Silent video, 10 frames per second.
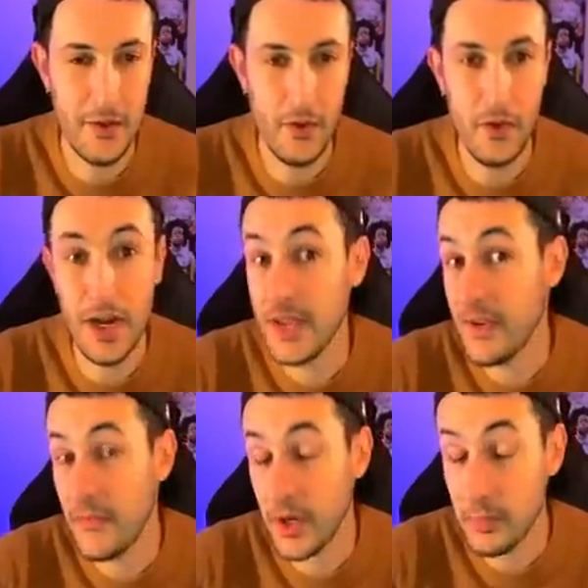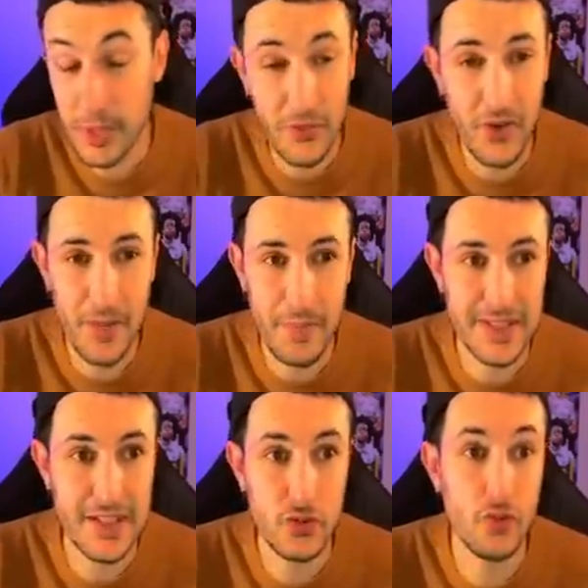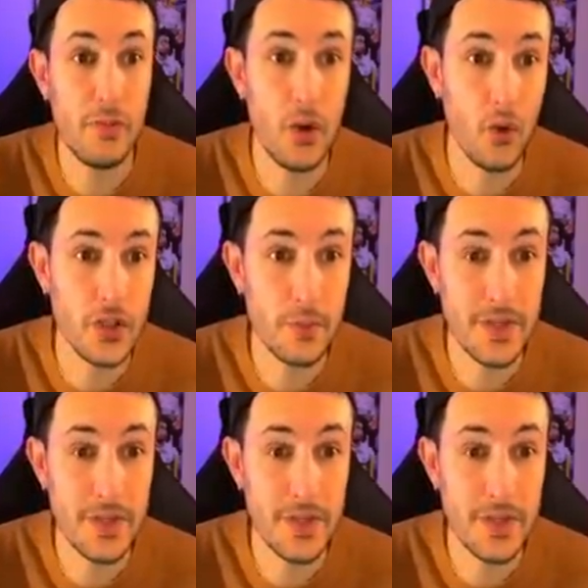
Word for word: Euh, là, il va faire une belle frappe. Asensio, malheureusement,